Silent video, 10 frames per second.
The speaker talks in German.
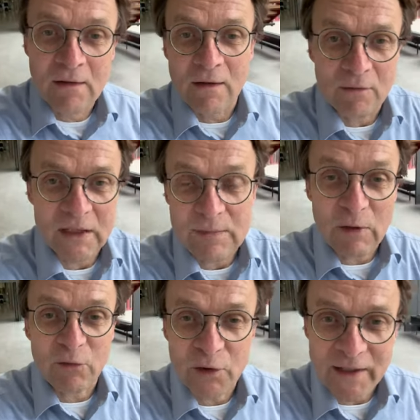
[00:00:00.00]
wird
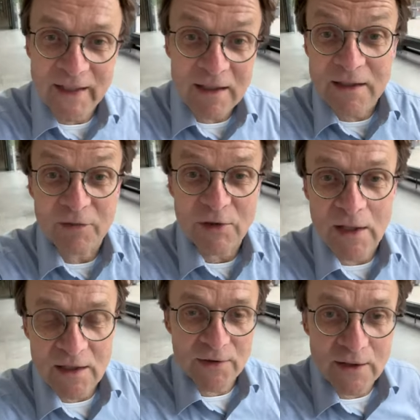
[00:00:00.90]
jemand von der DATEV
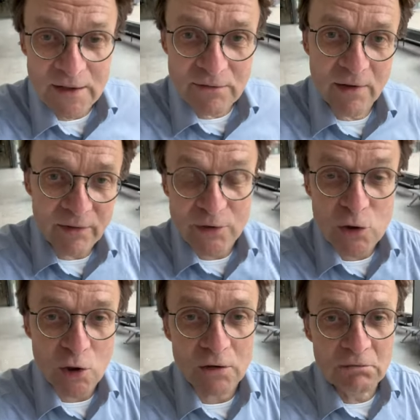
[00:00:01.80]
da sein, wissen
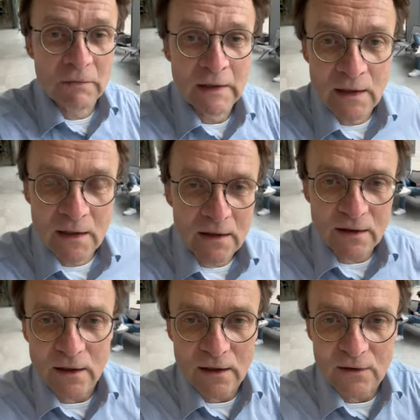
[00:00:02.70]
schon,
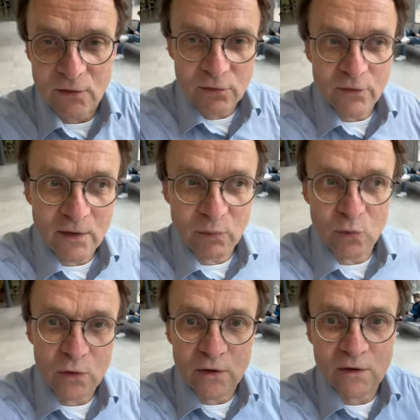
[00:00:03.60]
eine
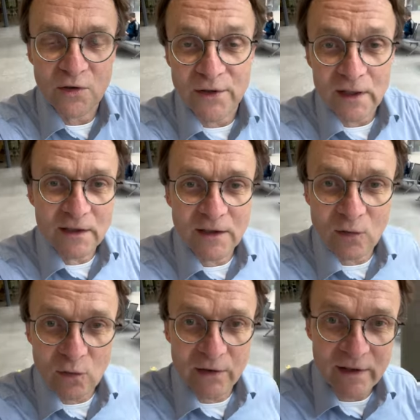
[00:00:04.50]
Softwarebude,
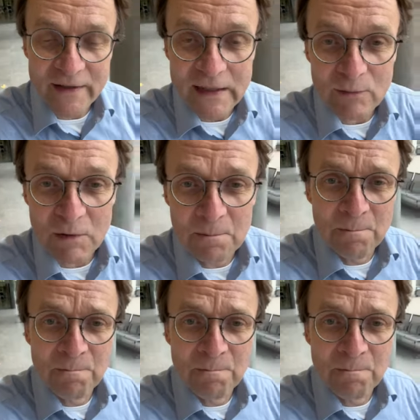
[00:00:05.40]
Consulting-Unternehmen.